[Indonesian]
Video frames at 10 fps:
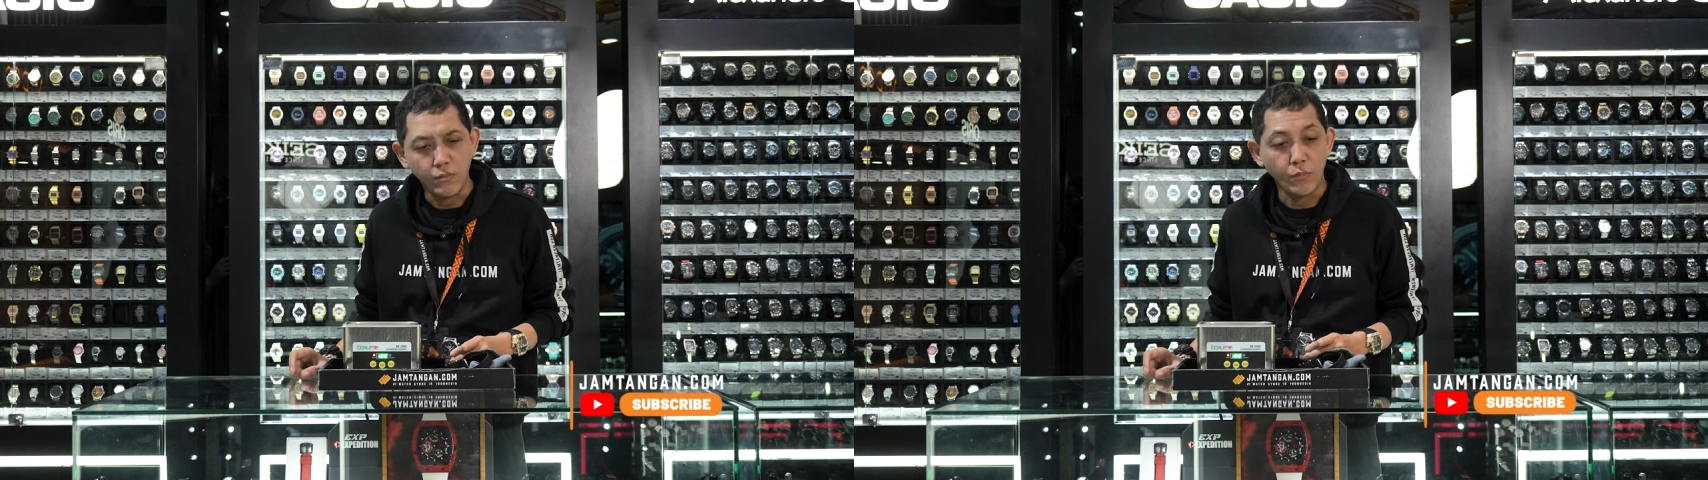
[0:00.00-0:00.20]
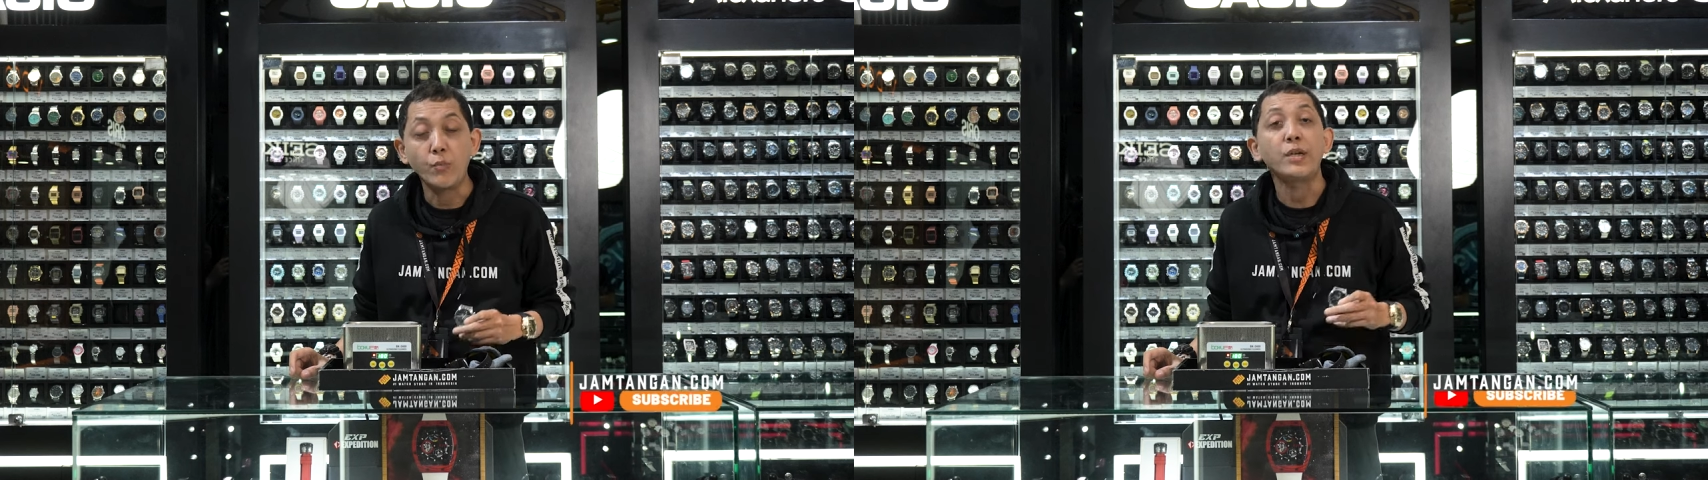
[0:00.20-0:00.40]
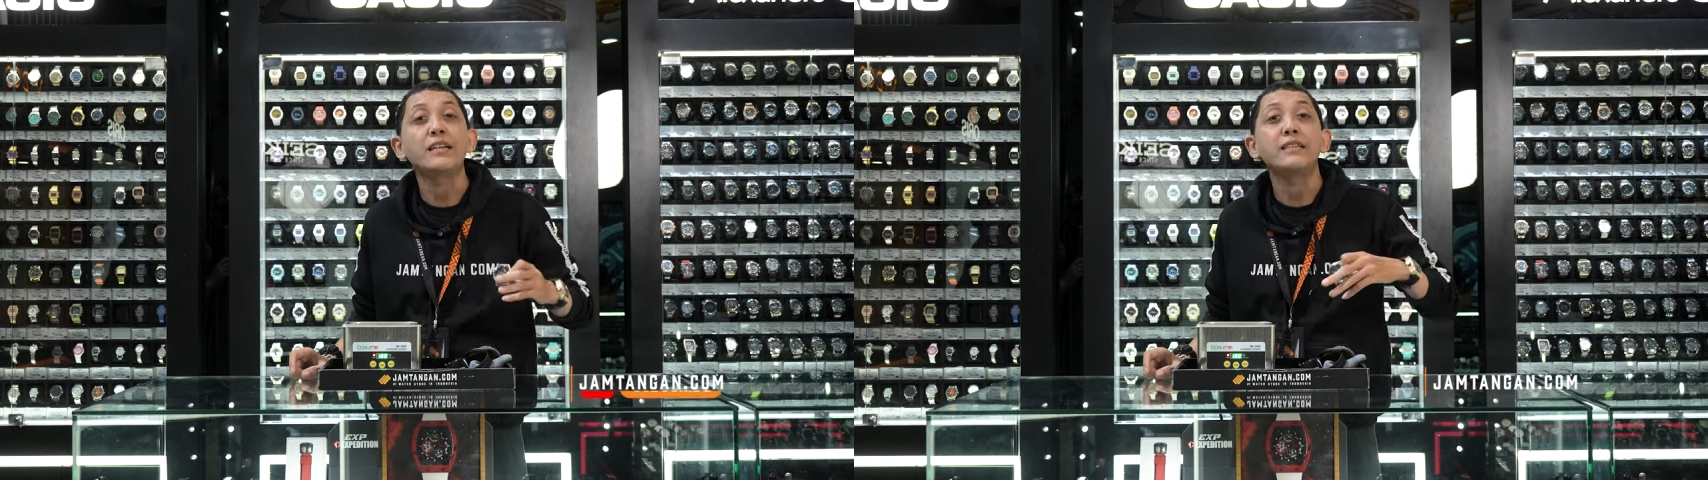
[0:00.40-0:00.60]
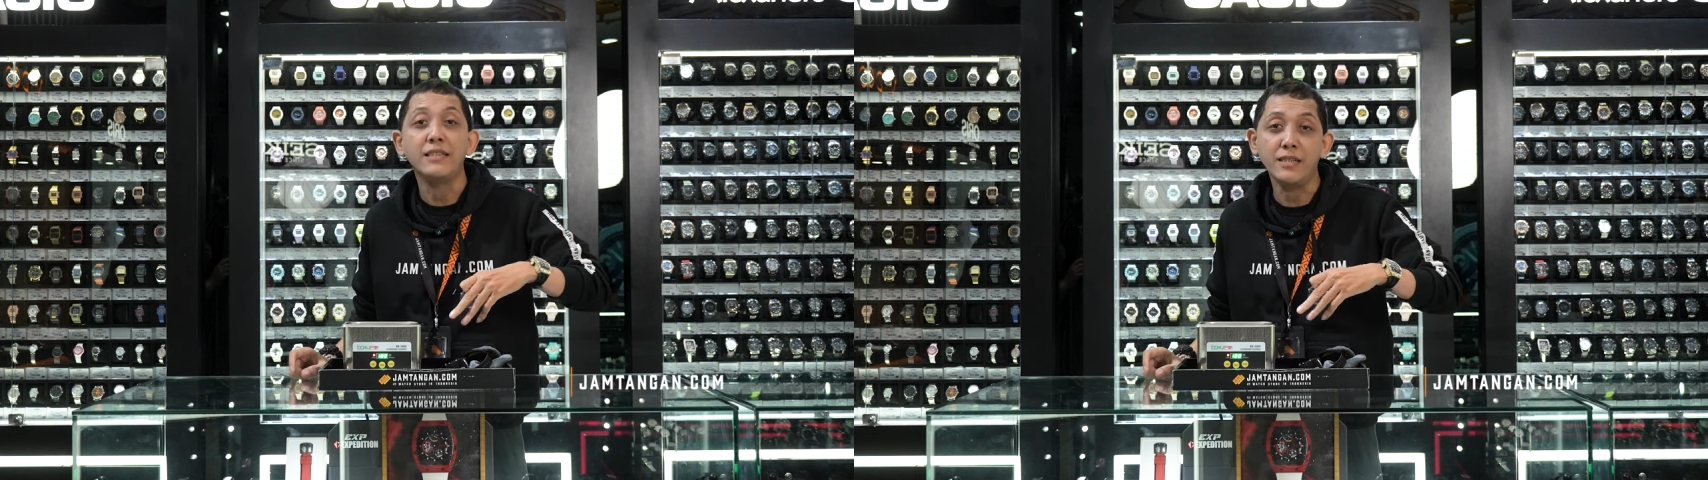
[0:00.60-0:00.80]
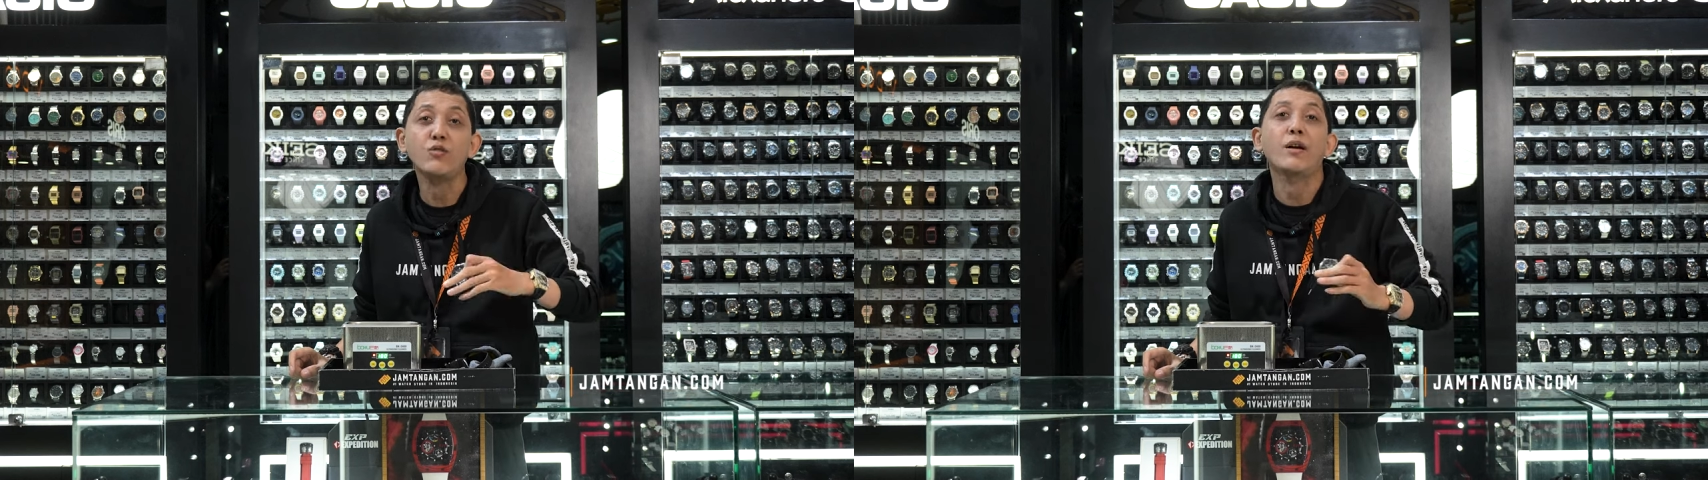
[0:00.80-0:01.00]
Mau bikin di
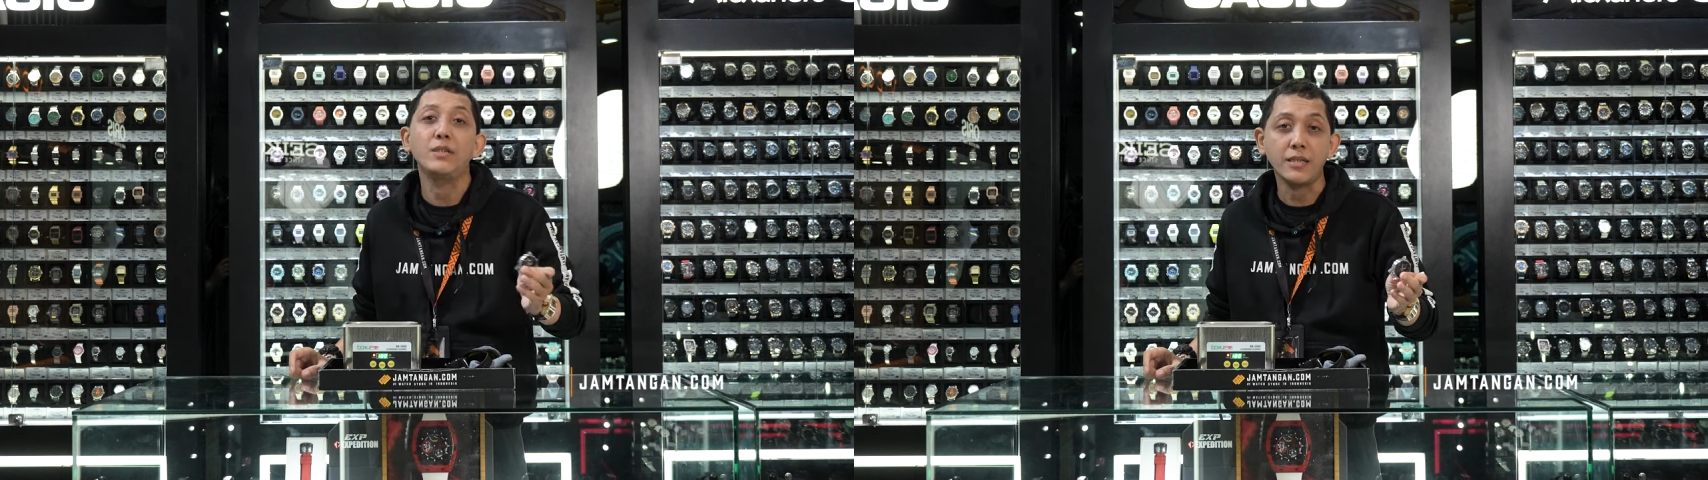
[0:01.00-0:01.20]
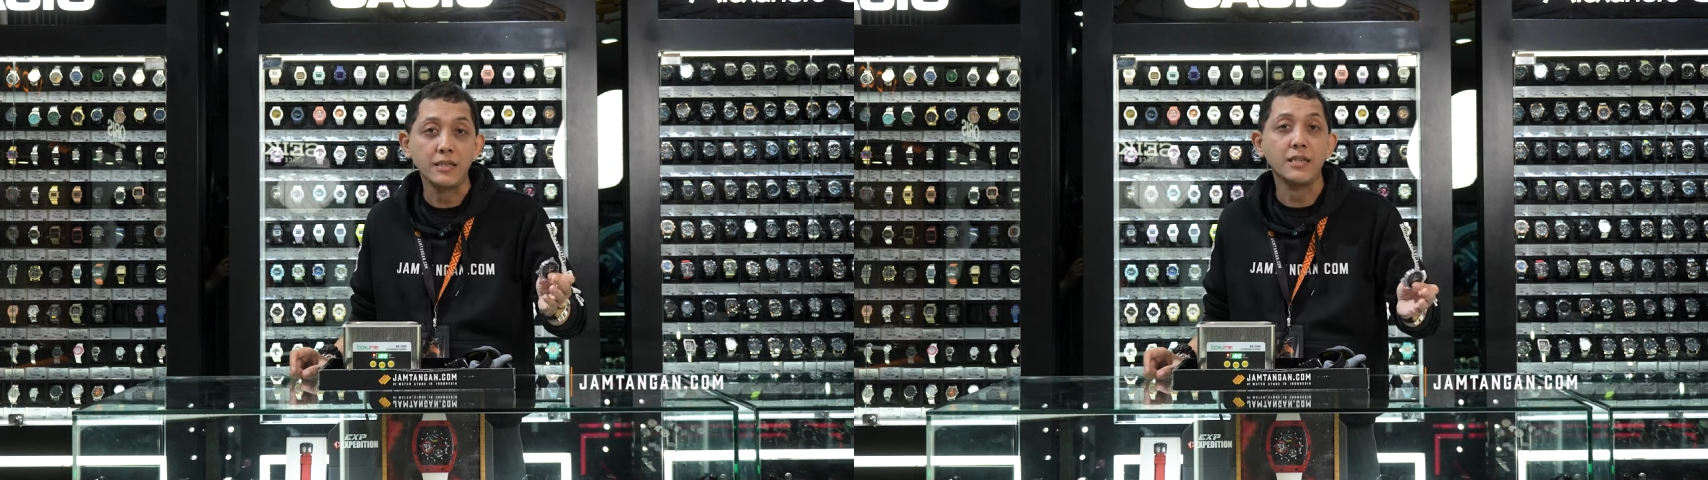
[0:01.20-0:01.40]
sini juga bisa